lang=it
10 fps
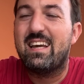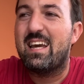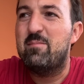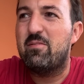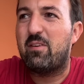
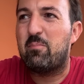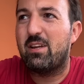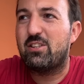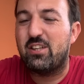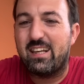e mi fa
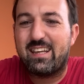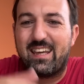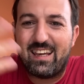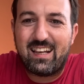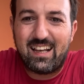piacere
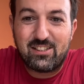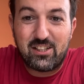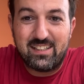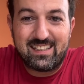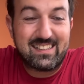che la
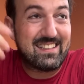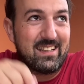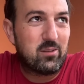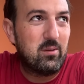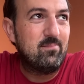gente
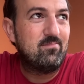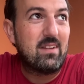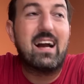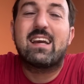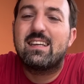segue,
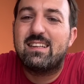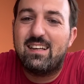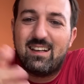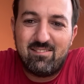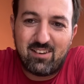anche
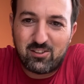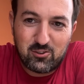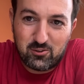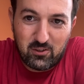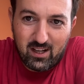se le faccio
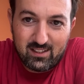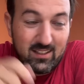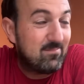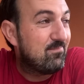stonate.